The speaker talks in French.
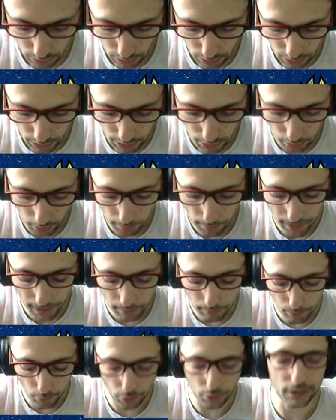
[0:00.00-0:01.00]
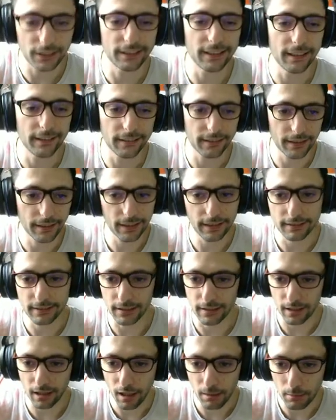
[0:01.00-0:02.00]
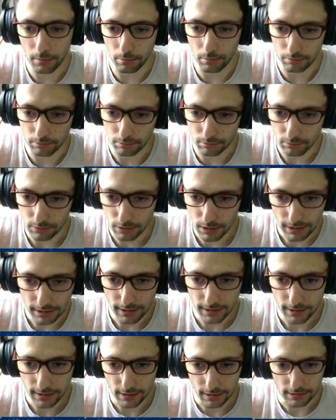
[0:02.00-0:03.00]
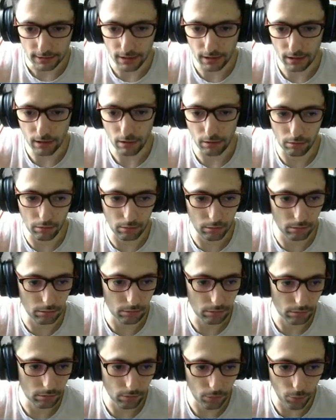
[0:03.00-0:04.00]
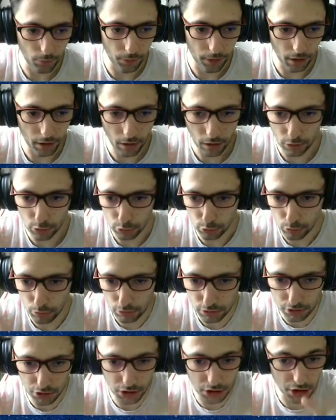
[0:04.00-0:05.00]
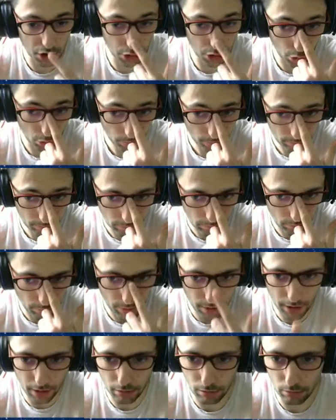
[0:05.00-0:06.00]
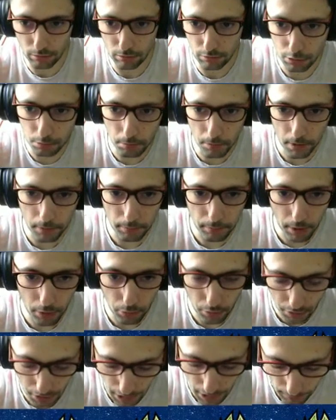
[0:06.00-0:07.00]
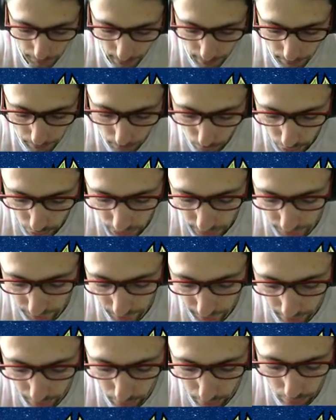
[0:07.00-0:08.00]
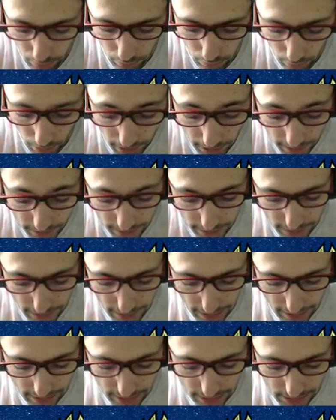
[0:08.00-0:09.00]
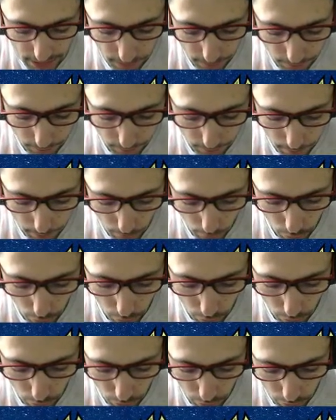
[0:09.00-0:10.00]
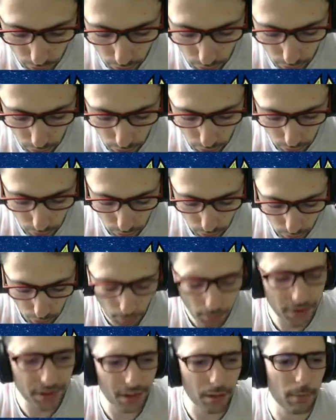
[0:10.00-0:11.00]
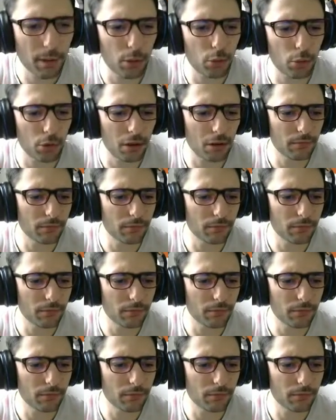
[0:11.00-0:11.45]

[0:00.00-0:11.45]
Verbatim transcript: Et euh, après, il me manque les décès, etc. Mais bon, ça, euh, on verra un jour si je les chope. Mais euh, c'est pas une priorité. Après, il me manque les frères. Ouais, ici, il me manque. Comment il s'appelle le...